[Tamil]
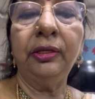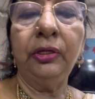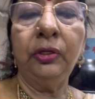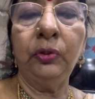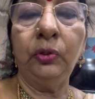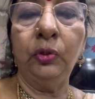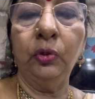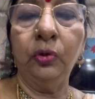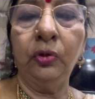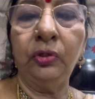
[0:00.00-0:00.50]
யூ
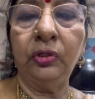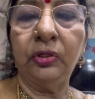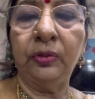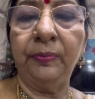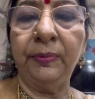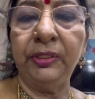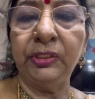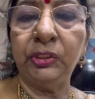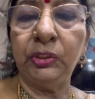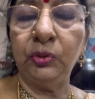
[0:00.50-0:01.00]
டோன்ட்
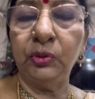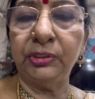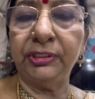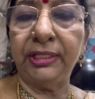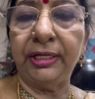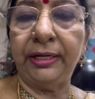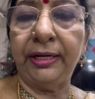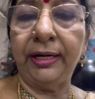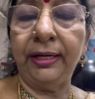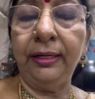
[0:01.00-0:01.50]
மிஸ்யூஸ்
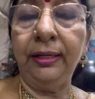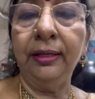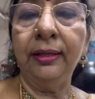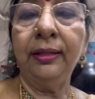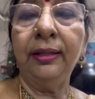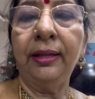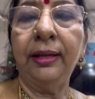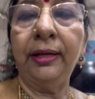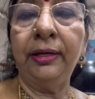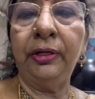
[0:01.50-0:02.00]
த ட்ரக்
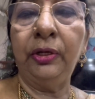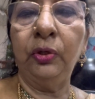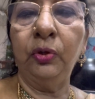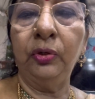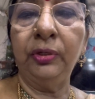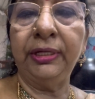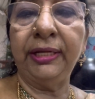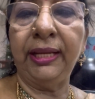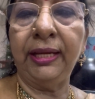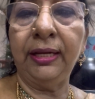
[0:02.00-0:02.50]
அண்ட்
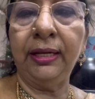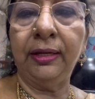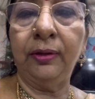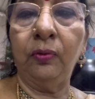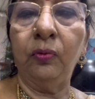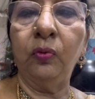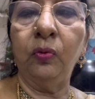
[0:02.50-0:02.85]
டோன்ட் டேக்